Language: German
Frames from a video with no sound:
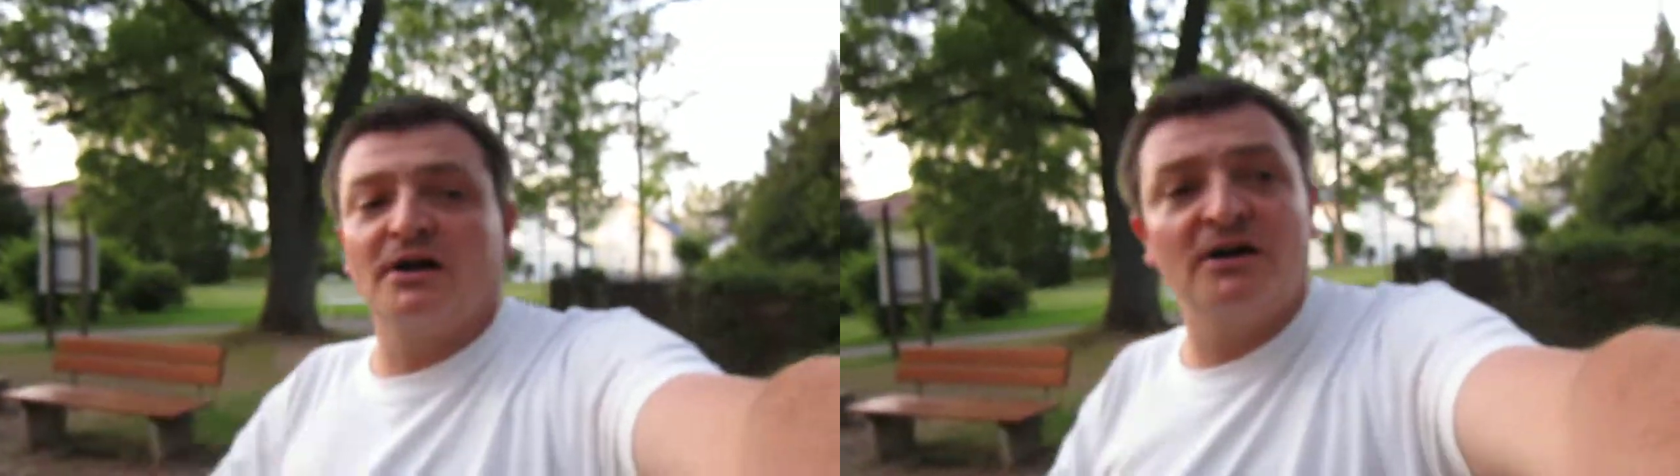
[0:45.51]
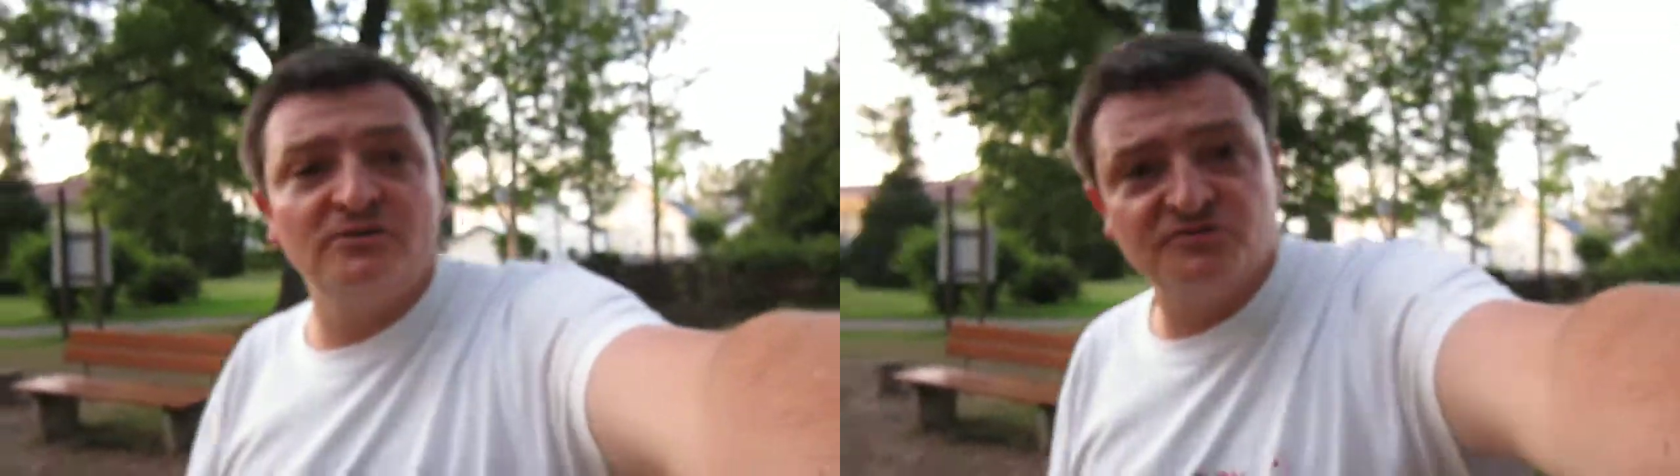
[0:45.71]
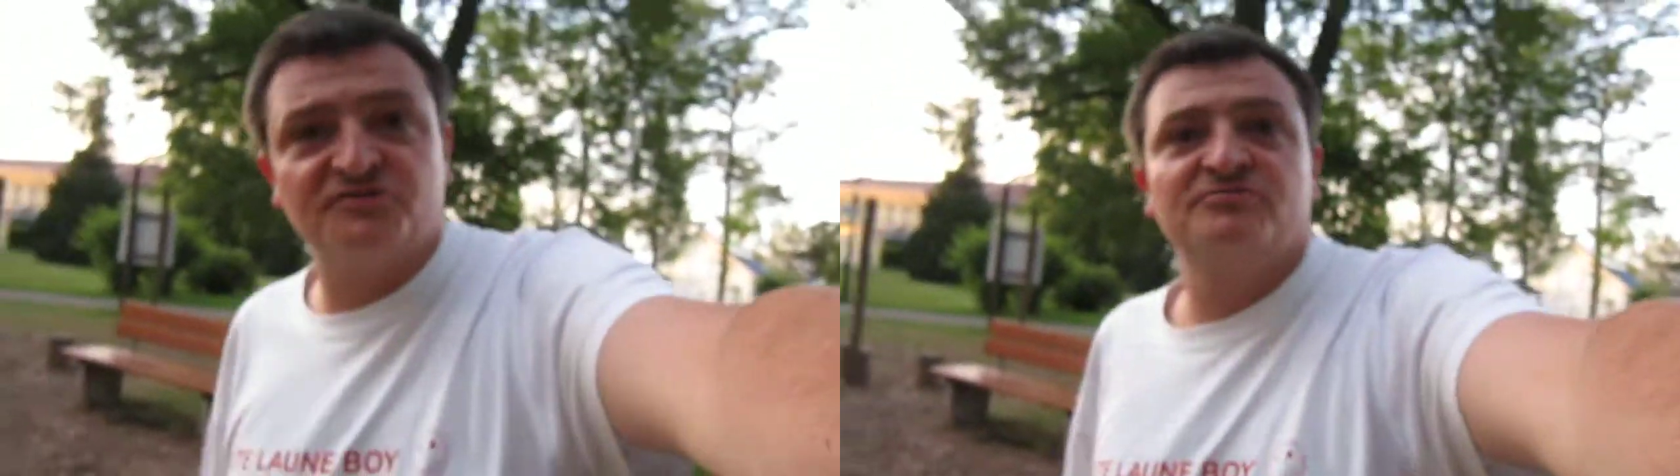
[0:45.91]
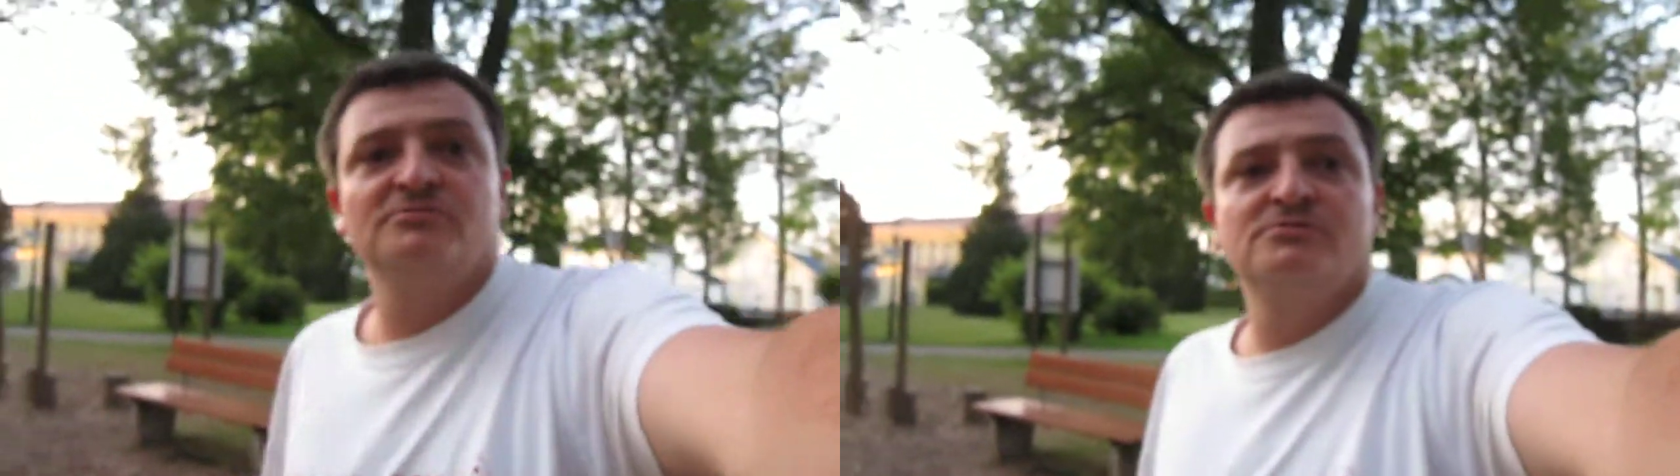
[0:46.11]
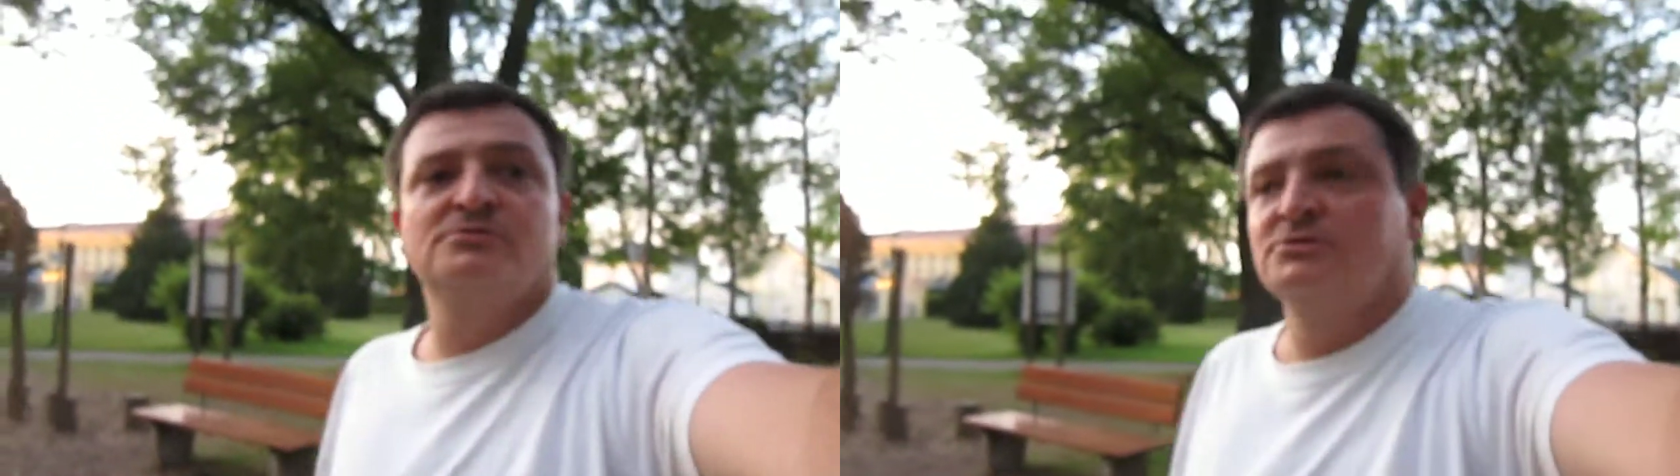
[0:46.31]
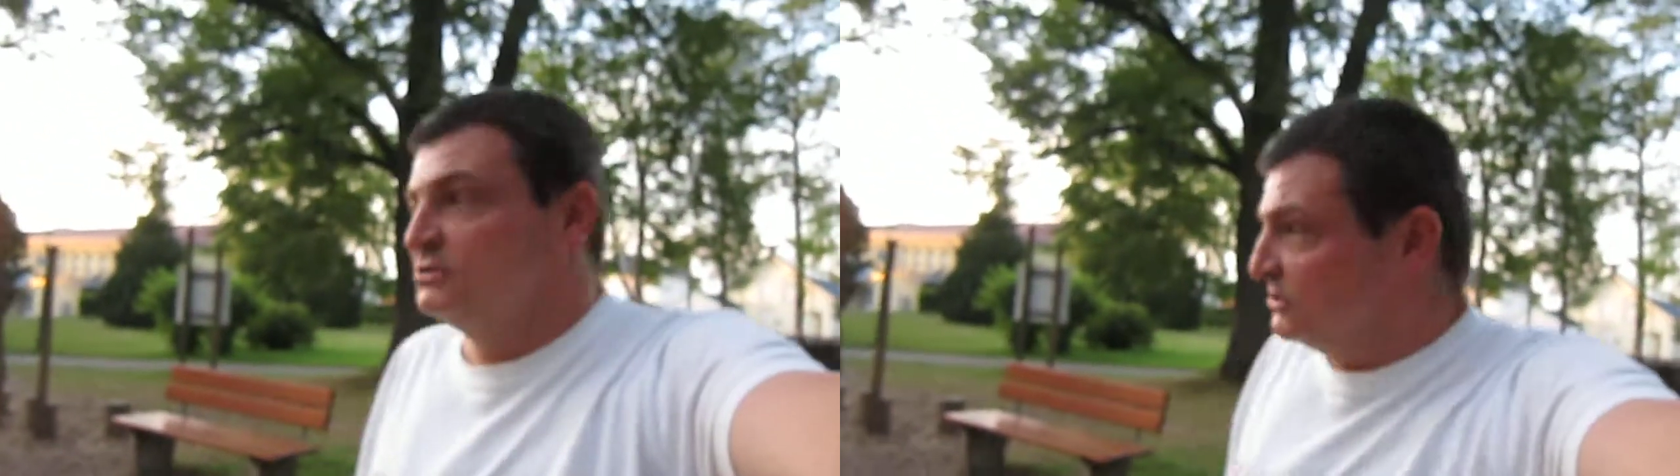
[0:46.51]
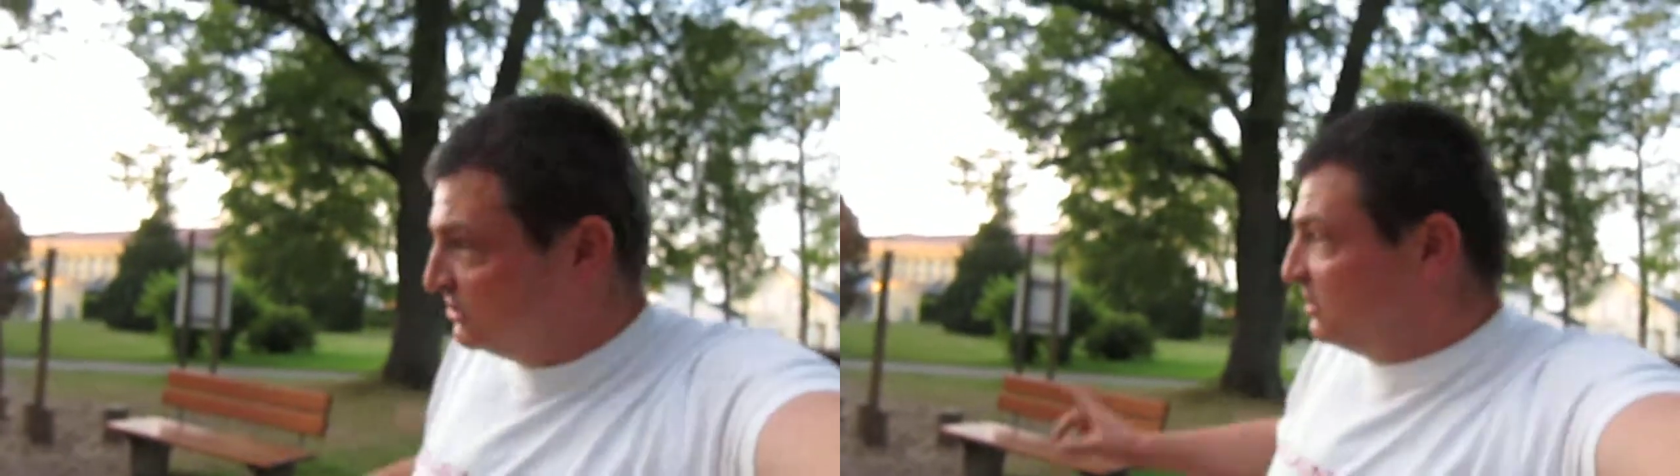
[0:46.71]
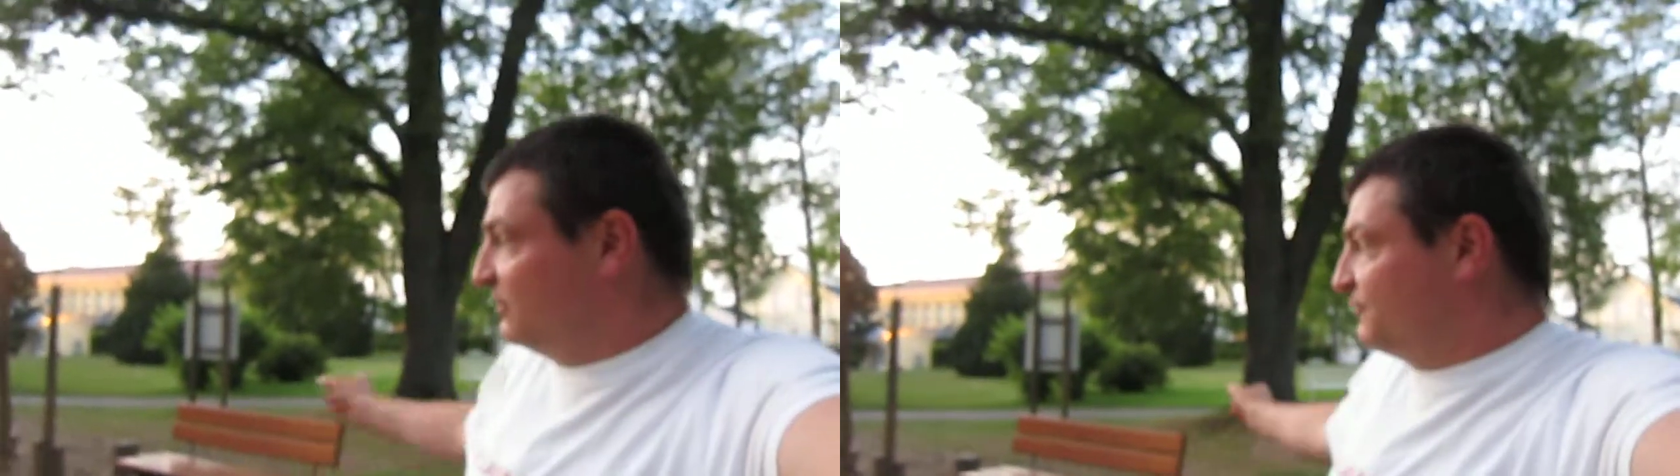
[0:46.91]
raus,
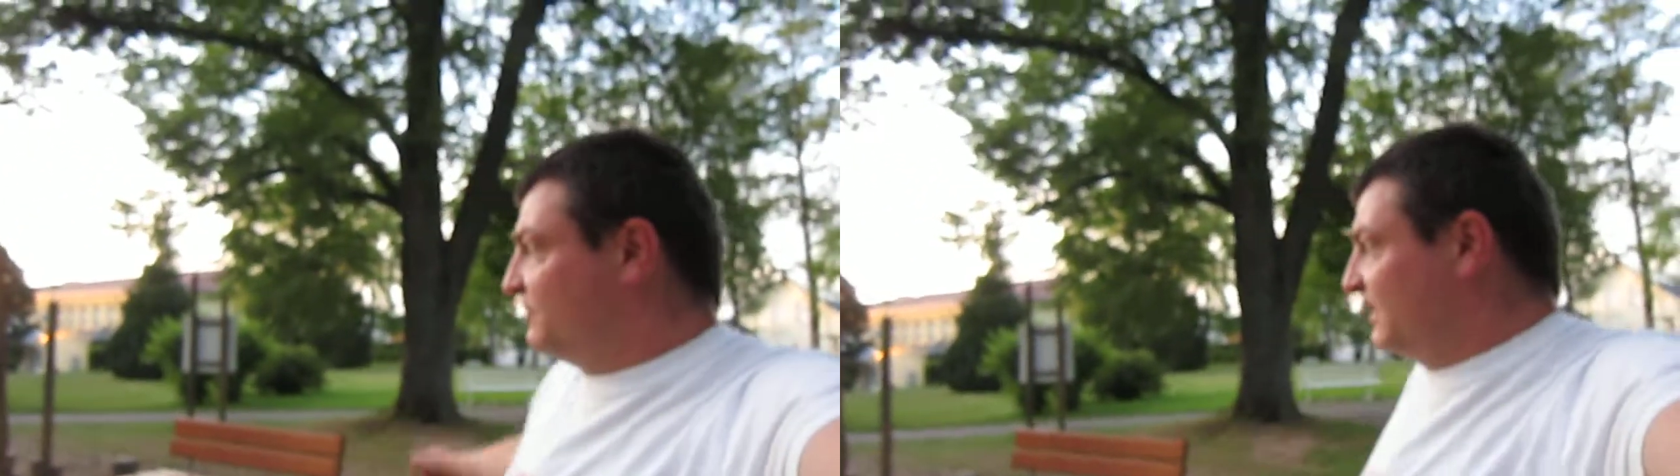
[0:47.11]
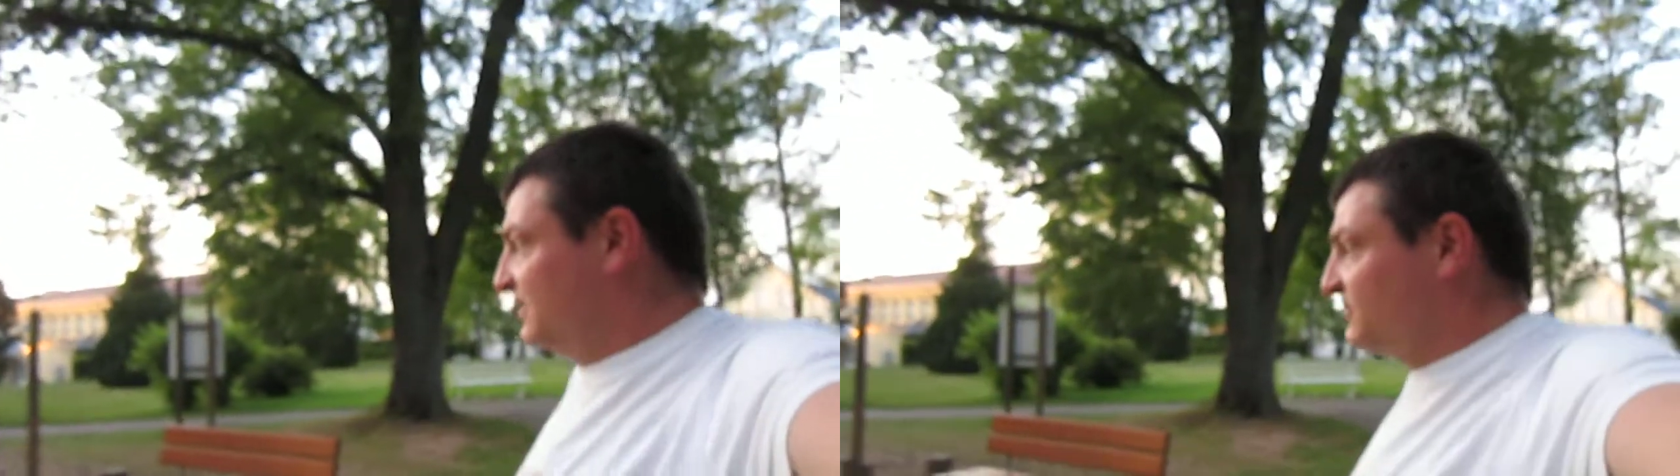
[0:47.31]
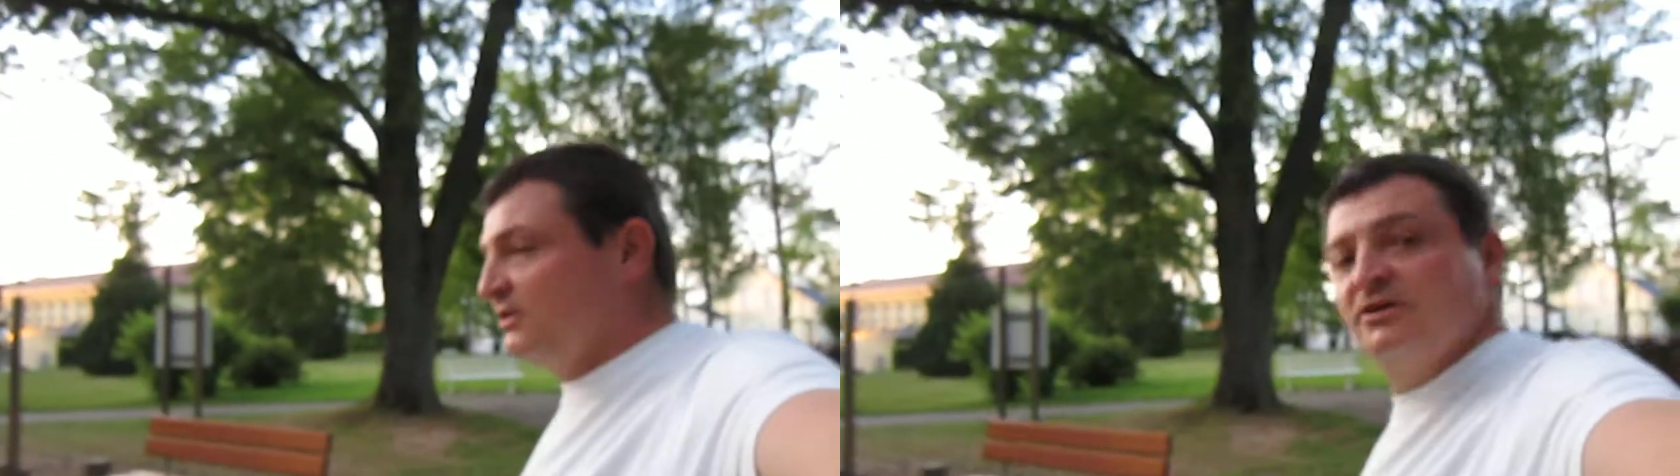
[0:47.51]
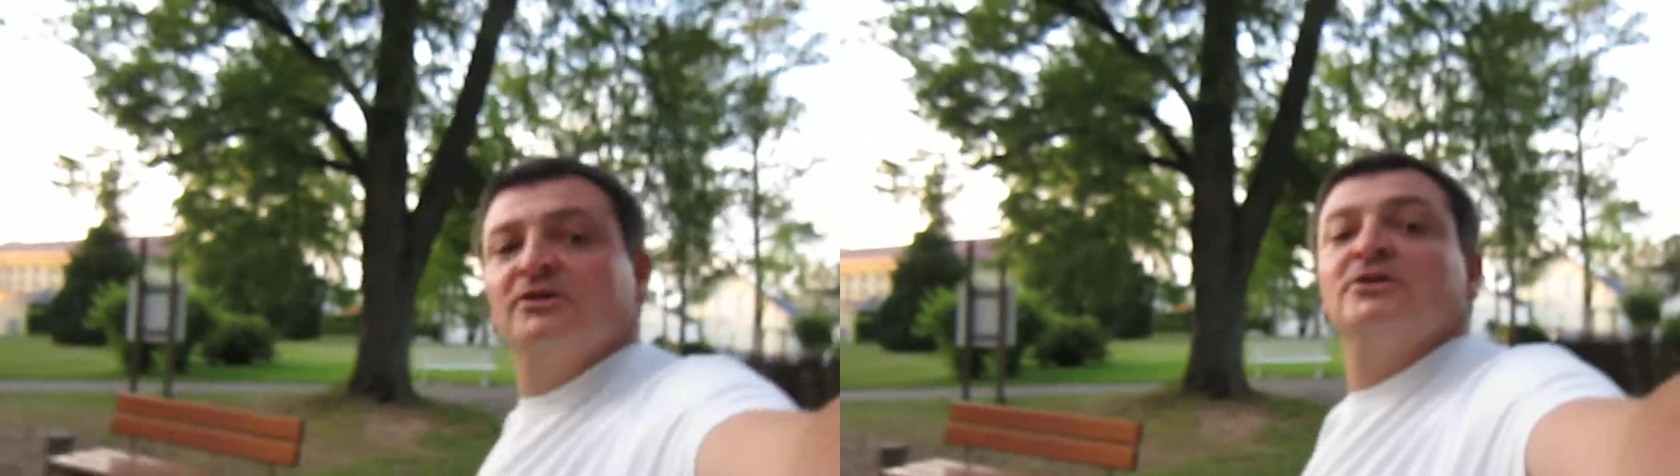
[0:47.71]
laufe weiter,